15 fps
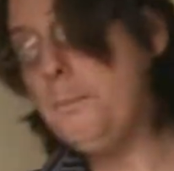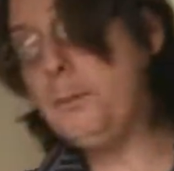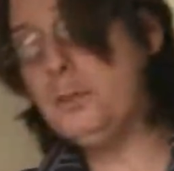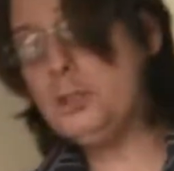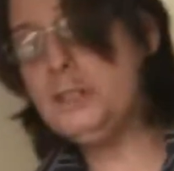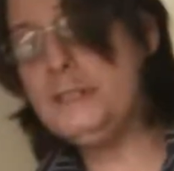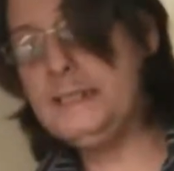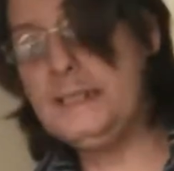
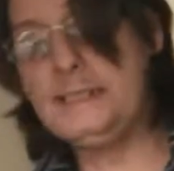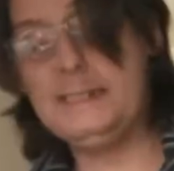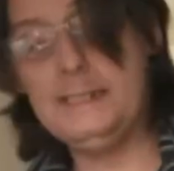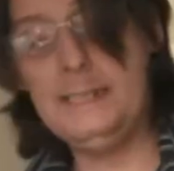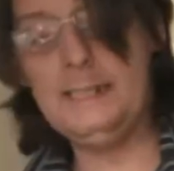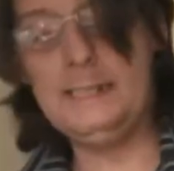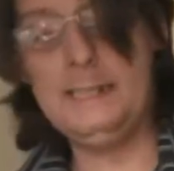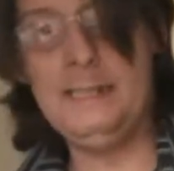Prochaine
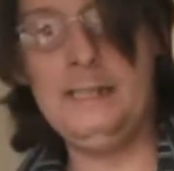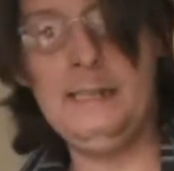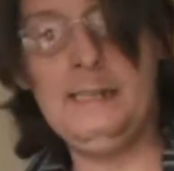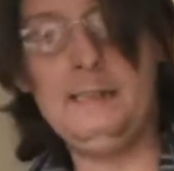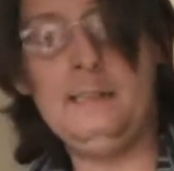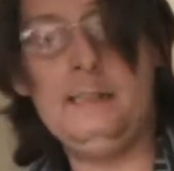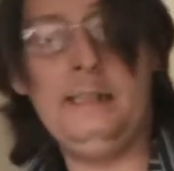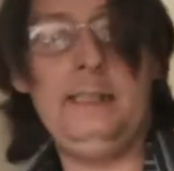
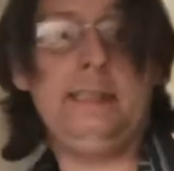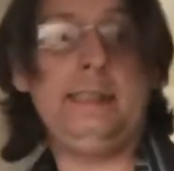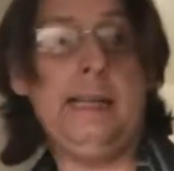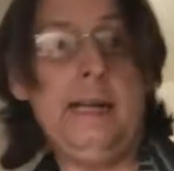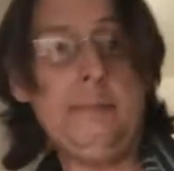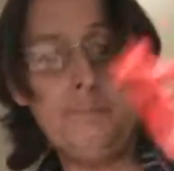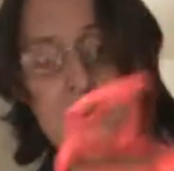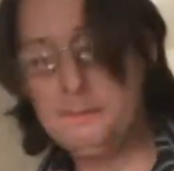
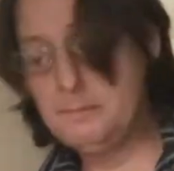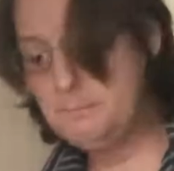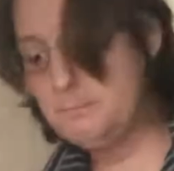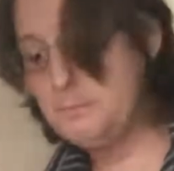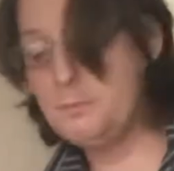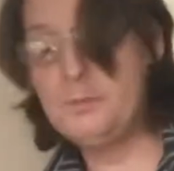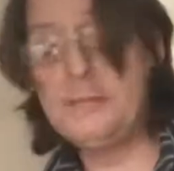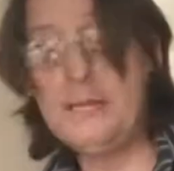étape.
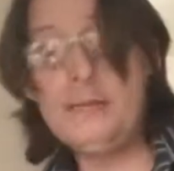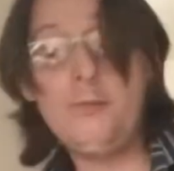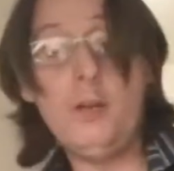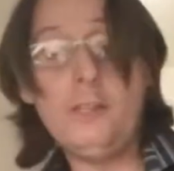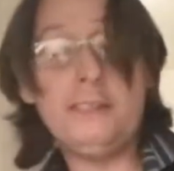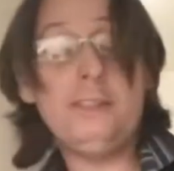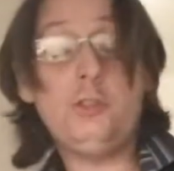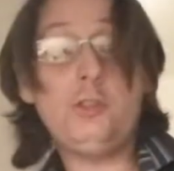vous allez
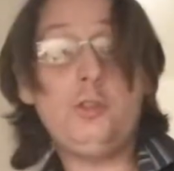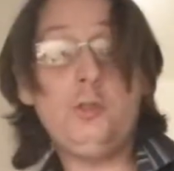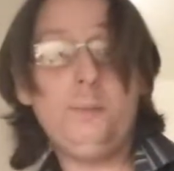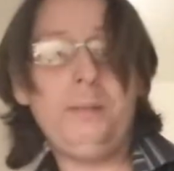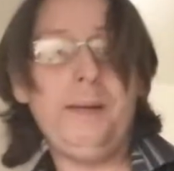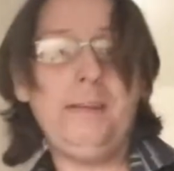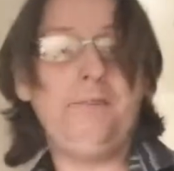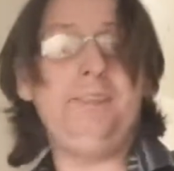voir, c'est
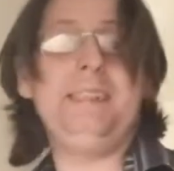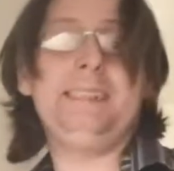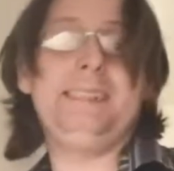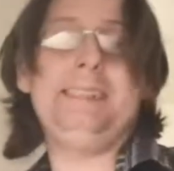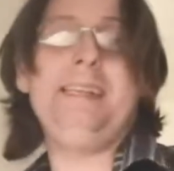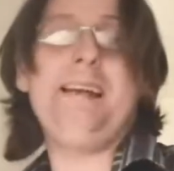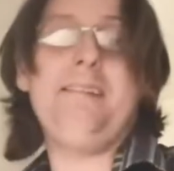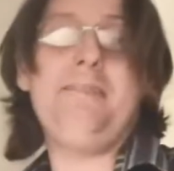super
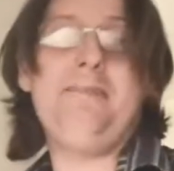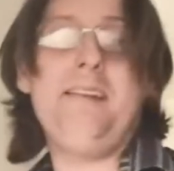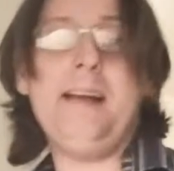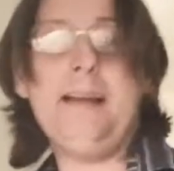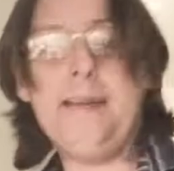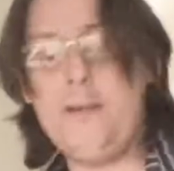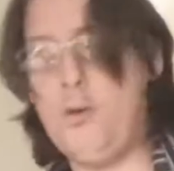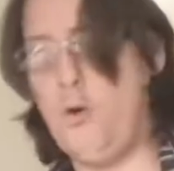facile à
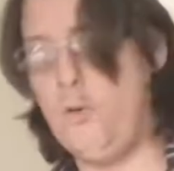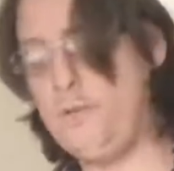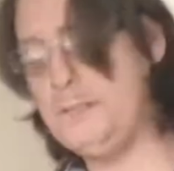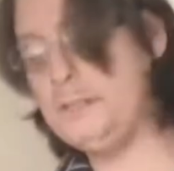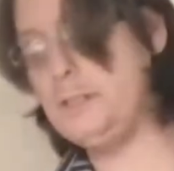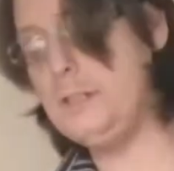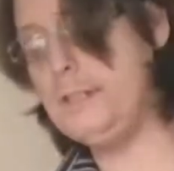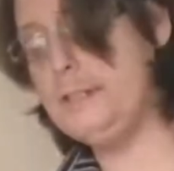faire. On
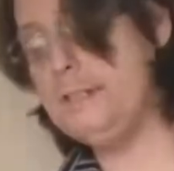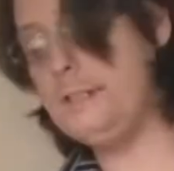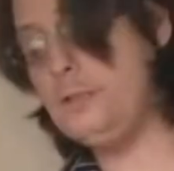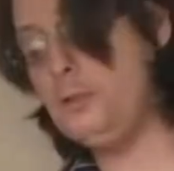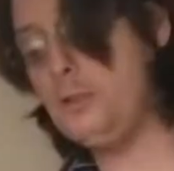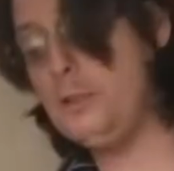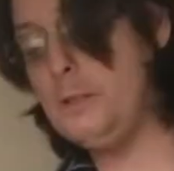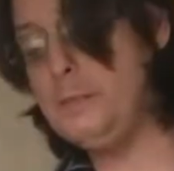fait ça en dedans
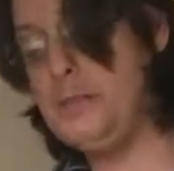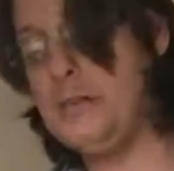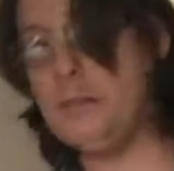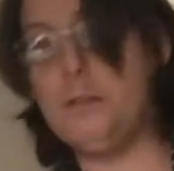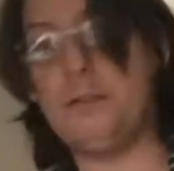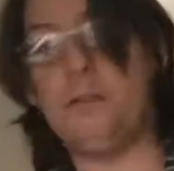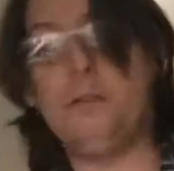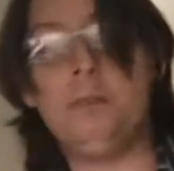d'une
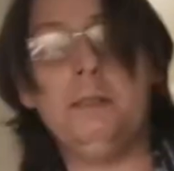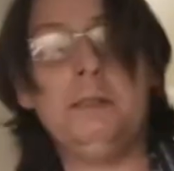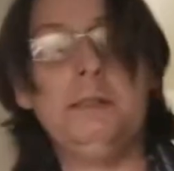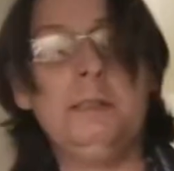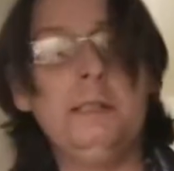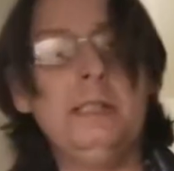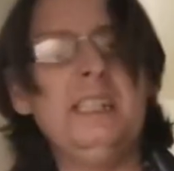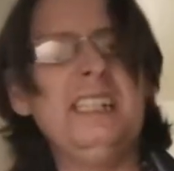demi-heure.
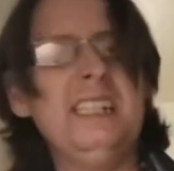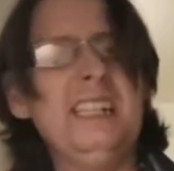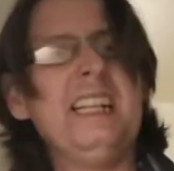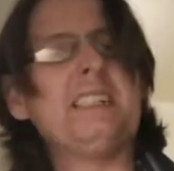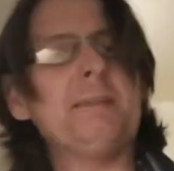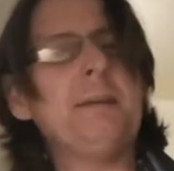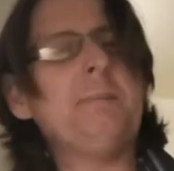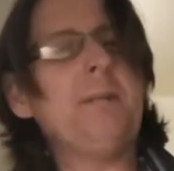La
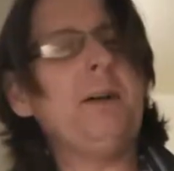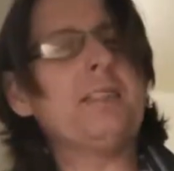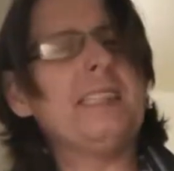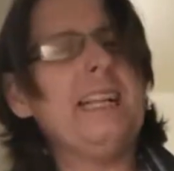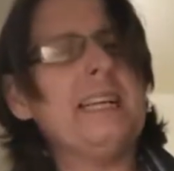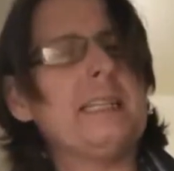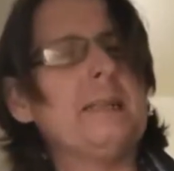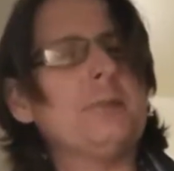semaine
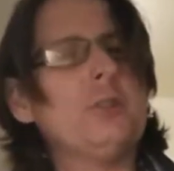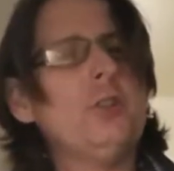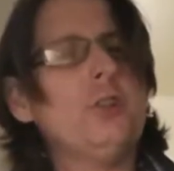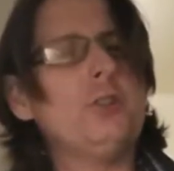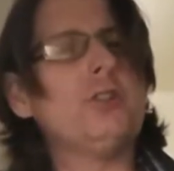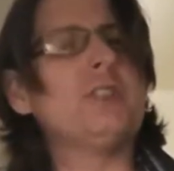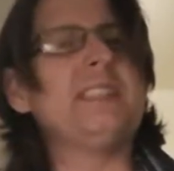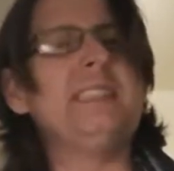passée, la capsule
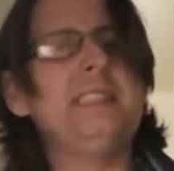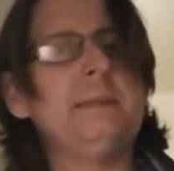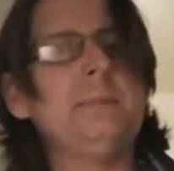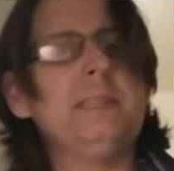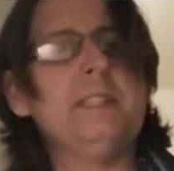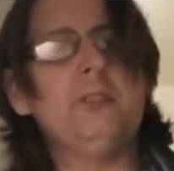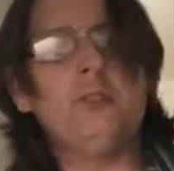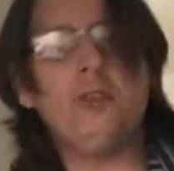a duré 10
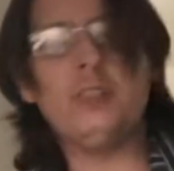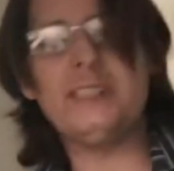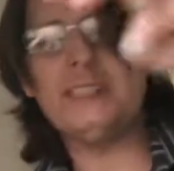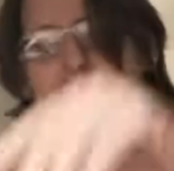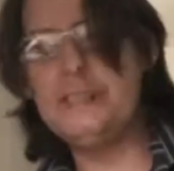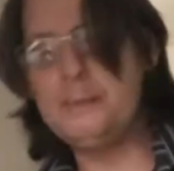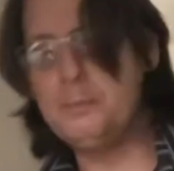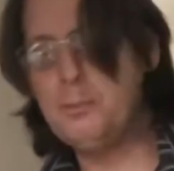minutes.
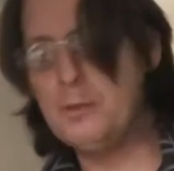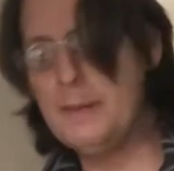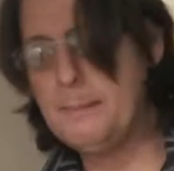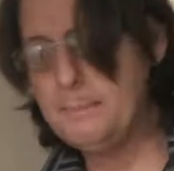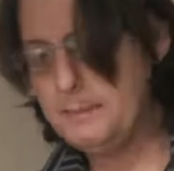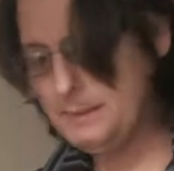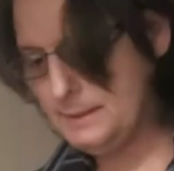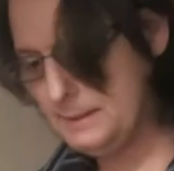J'essaye d'être plus
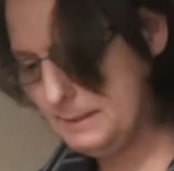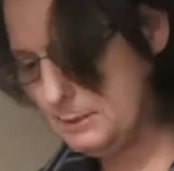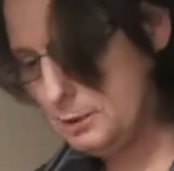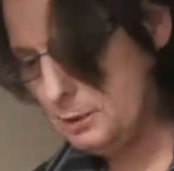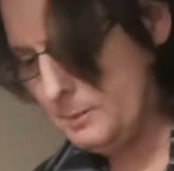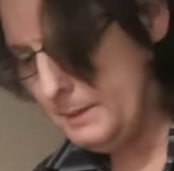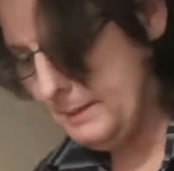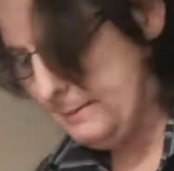rapide cette
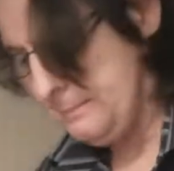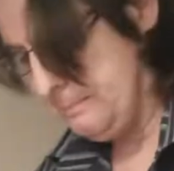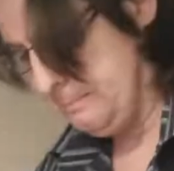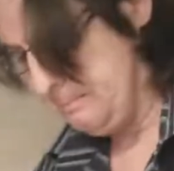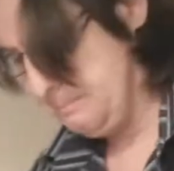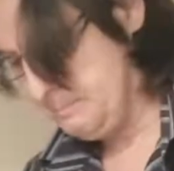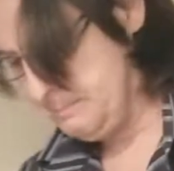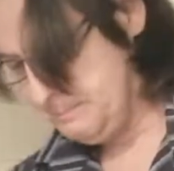semaine.
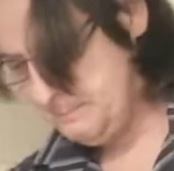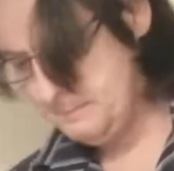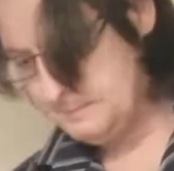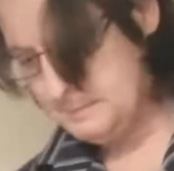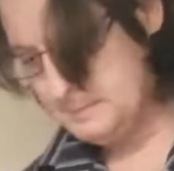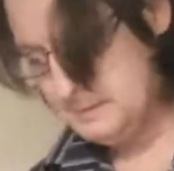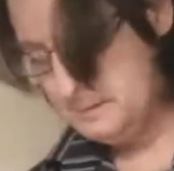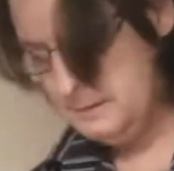
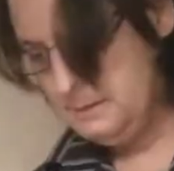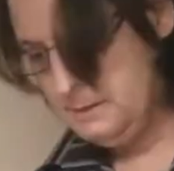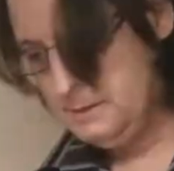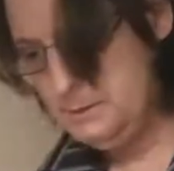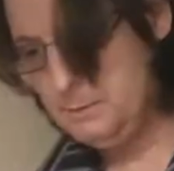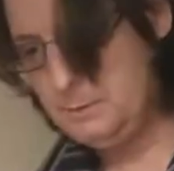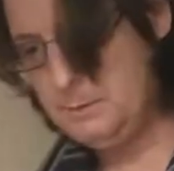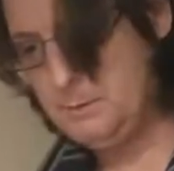
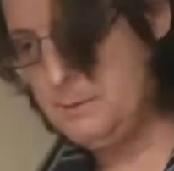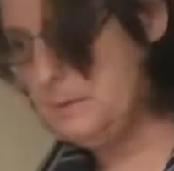Oh, ben